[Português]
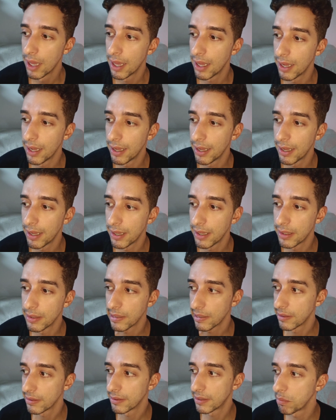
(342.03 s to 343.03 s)
É,
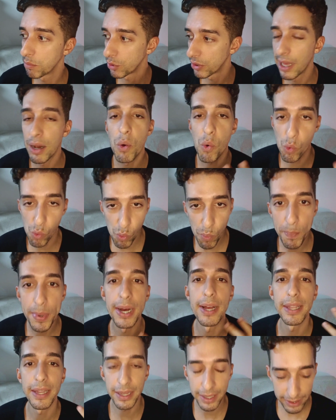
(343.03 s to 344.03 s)
tem muito da
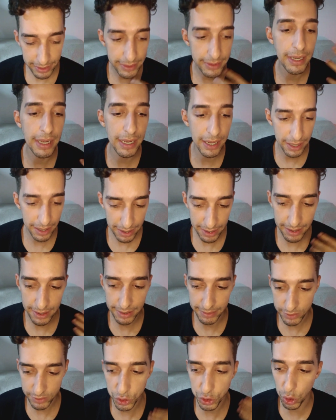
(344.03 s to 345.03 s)
culpa, né?
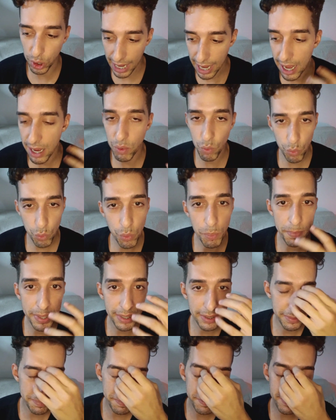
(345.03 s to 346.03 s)
A jogar a
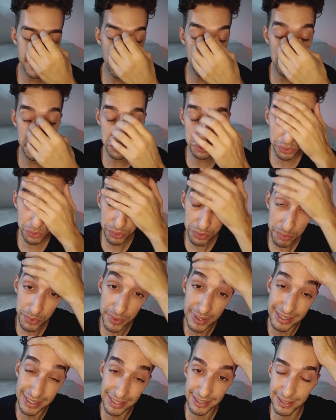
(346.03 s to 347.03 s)
culpa, porque eu acho tudo
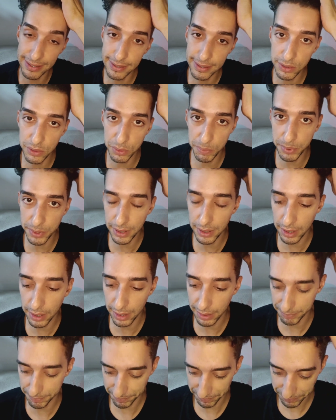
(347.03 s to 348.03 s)
muito esquisito,
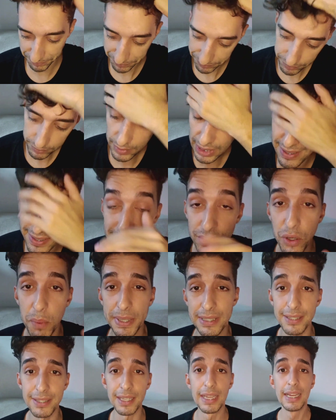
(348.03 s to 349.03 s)
porque às vezes eu
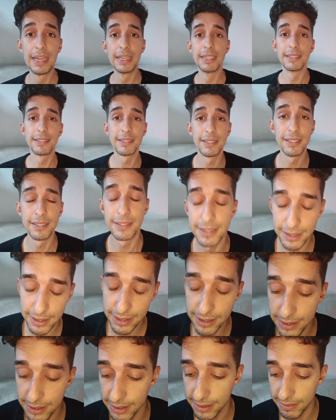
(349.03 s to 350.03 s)
penso assim, se, se,
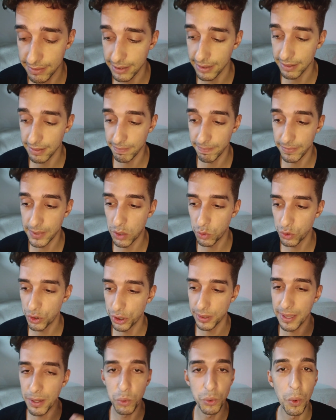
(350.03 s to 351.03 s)
se, se Deus
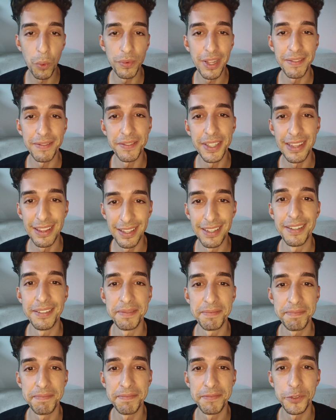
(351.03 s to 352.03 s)
te deu o dom da vida,
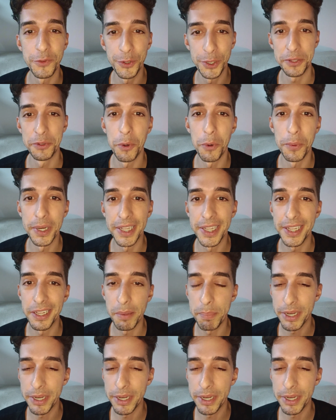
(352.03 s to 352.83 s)
não foi à toa, né?